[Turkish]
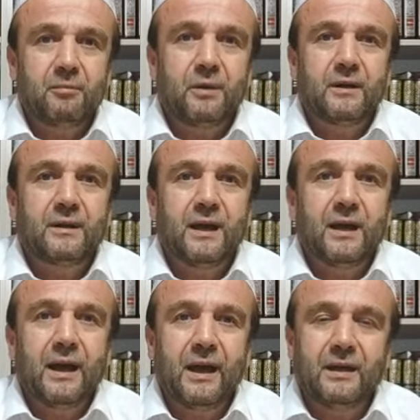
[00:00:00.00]
bir de
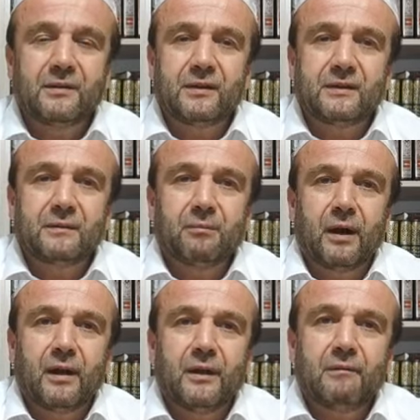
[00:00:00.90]
her çeşit
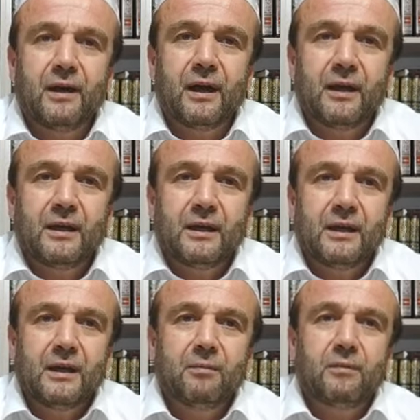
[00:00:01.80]
malını ve
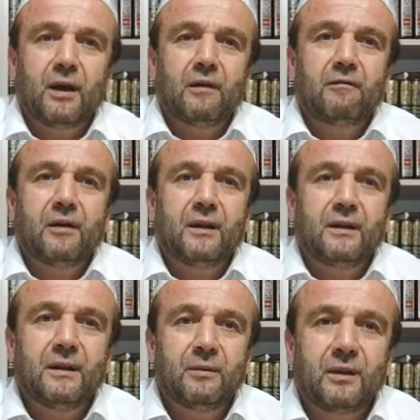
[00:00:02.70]
imkan
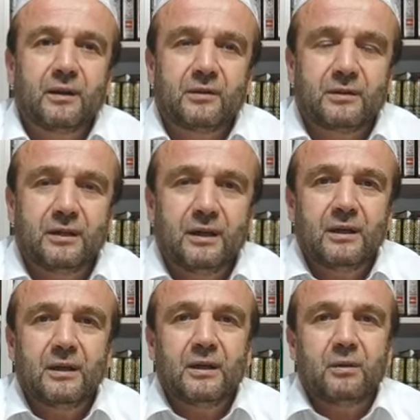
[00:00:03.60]
verdiği bir kişi
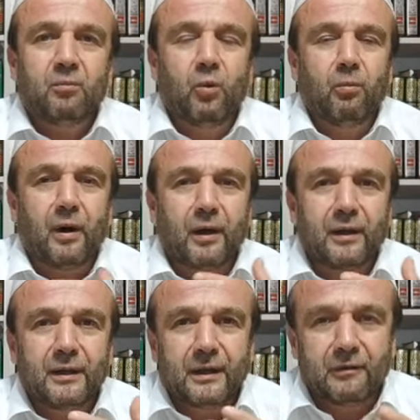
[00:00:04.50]
bu
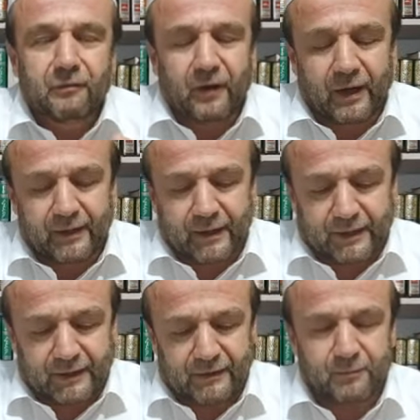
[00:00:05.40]
malını infak eden
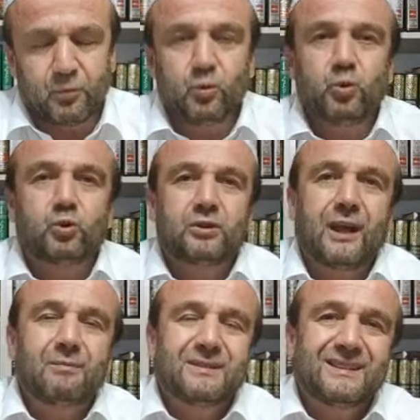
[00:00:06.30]
kişi. Bu üç
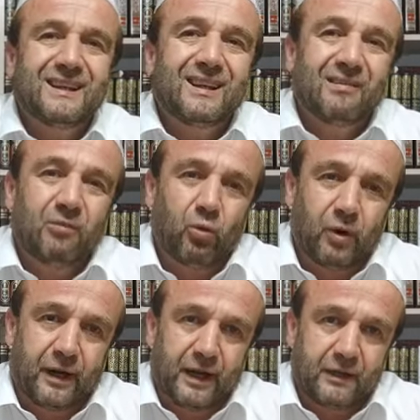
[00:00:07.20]
temsil
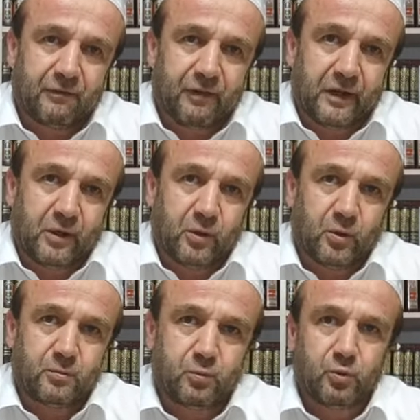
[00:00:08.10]
olarak
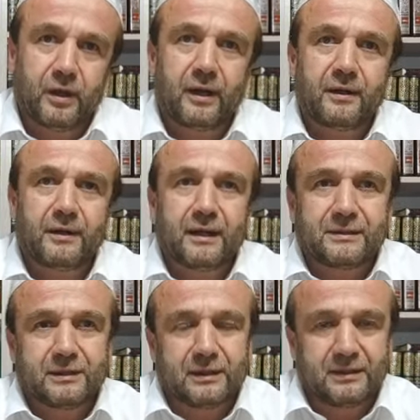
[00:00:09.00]
veriliyor. Bunlar
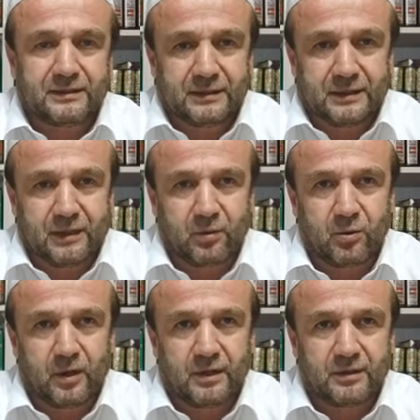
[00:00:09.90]
nasıl
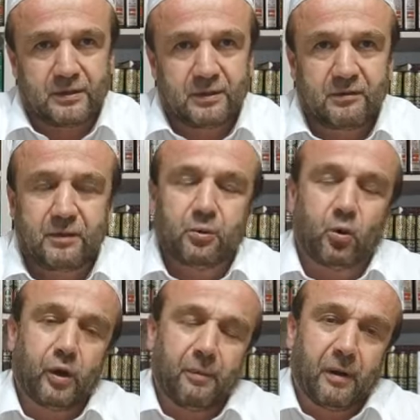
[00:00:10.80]
zikrediliyor hadis-i şerifte bir
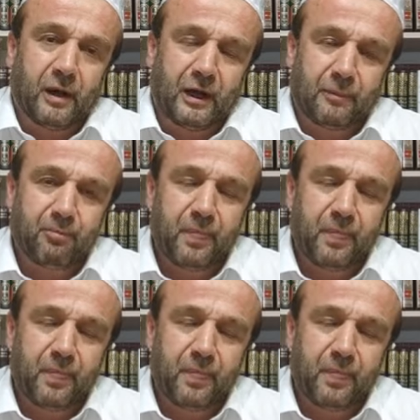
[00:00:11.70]
ona bakalım.